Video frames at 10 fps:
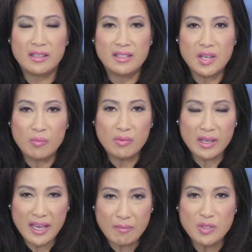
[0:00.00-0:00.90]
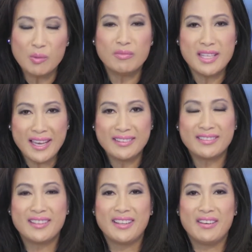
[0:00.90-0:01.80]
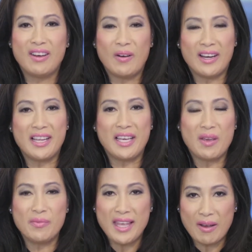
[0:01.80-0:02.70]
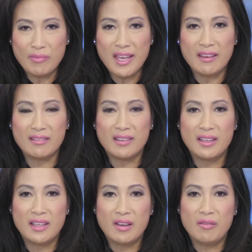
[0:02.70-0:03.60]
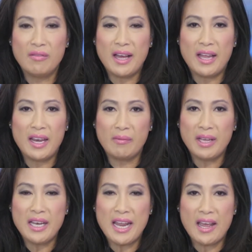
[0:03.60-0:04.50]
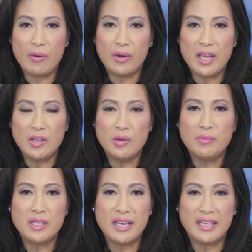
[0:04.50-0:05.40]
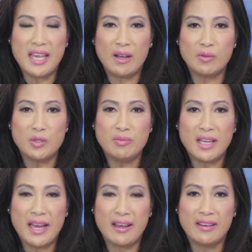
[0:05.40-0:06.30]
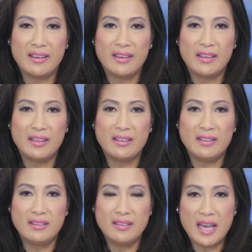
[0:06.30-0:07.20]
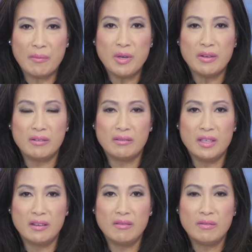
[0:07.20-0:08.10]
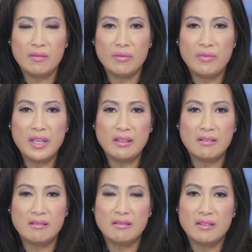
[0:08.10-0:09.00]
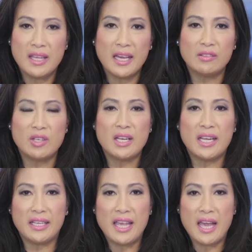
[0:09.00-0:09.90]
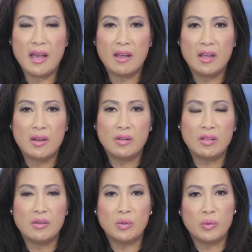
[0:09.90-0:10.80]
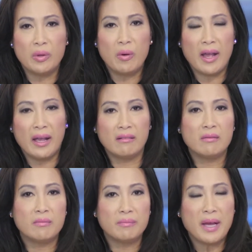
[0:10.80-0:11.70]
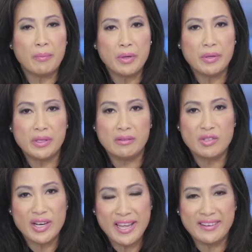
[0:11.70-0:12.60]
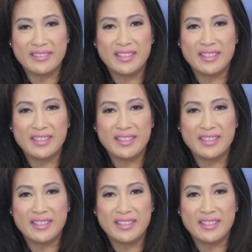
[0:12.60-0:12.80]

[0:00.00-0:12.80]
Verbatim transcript: chống kem chống nhăn hoặc là kem giảm nhăn và làm cách nào để giúp cho làn da của chúng ta giảm được những vết nhăn trên làn da từ tuổi khoảng 30 cho lên.